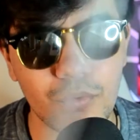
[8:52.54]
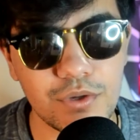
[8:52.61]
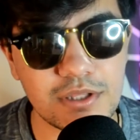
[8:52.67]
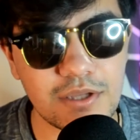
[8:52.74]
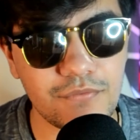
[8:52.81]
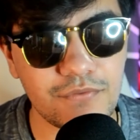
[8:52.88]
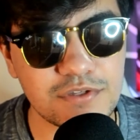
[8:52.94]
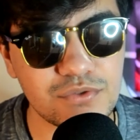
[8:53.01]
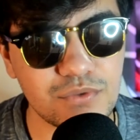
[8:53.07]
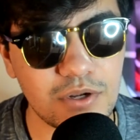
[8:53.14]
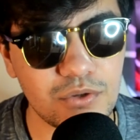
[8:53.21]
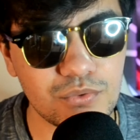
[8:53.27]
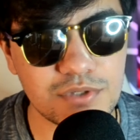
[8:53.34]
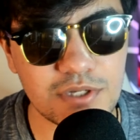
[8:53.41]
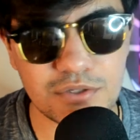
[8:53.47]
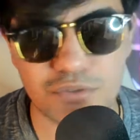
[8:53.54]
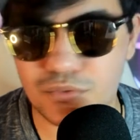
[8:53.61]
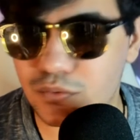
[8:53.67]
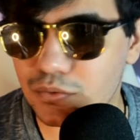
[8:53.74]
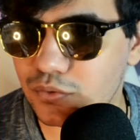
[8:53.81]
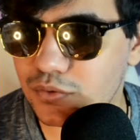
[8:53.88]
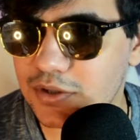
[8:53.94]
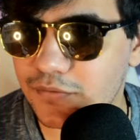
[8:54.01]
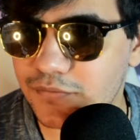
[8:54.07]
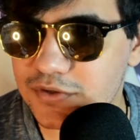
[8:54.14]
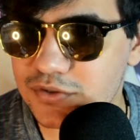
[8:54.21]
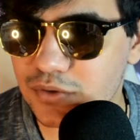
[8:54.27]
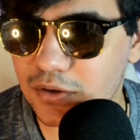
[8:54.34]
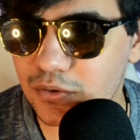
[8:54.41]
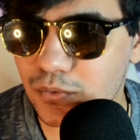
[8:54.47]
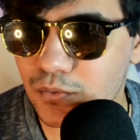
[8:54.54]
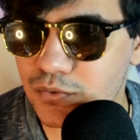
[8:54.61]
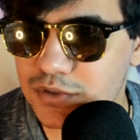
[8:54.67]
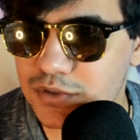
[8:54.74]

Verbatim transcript: que tá fazendo a luz azul e o que tá fazendo a luz